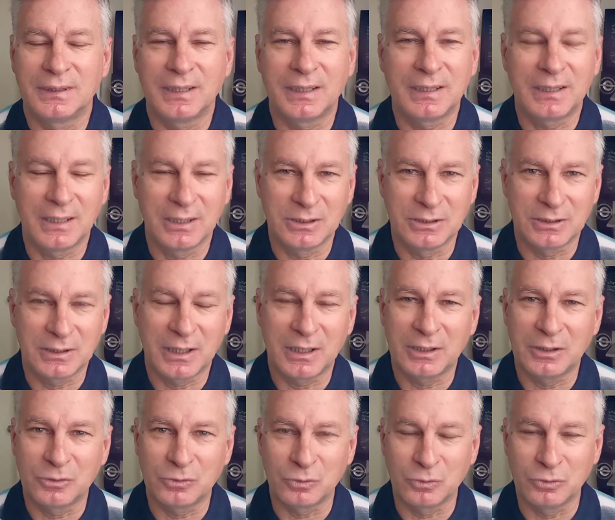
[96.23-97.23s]
acreditar
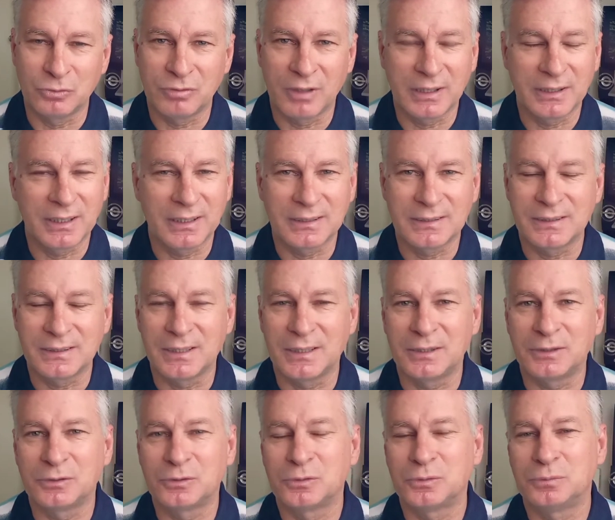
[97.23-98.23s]
que tudo vai dar
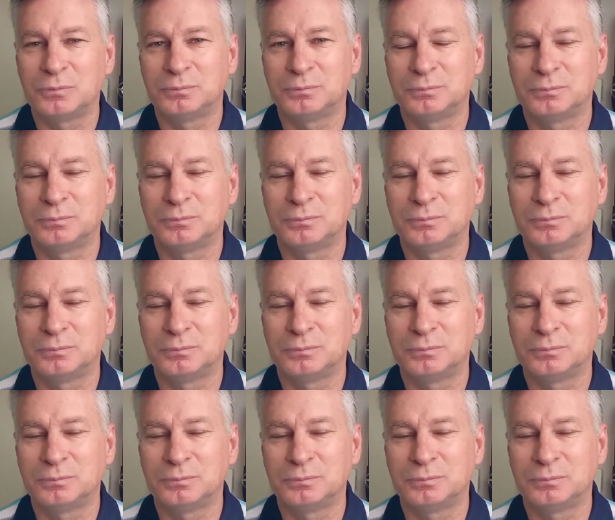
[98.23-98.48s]
certo.